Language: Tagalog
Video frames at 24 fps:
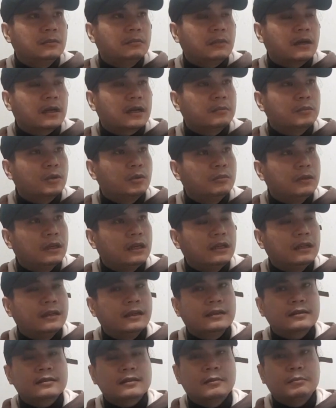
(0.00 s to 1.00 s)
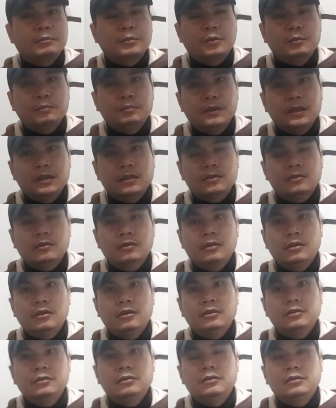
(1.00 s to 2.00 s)
Para bumili ng 10 pisong
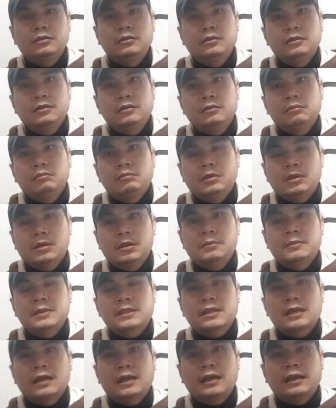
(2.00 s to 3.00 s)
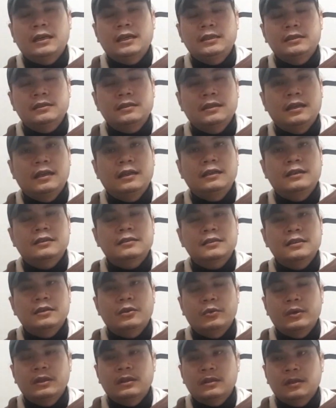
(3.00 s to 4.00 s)
load, uh, masahe sila ng
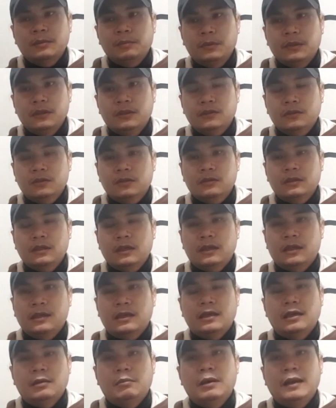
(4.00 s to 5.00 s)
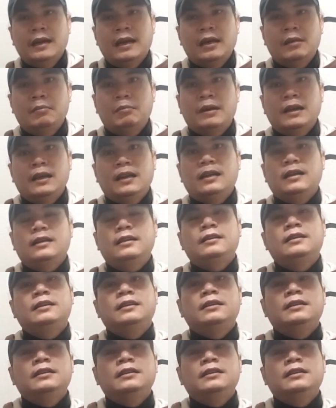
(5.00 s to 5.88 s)
50 piso sa balapal,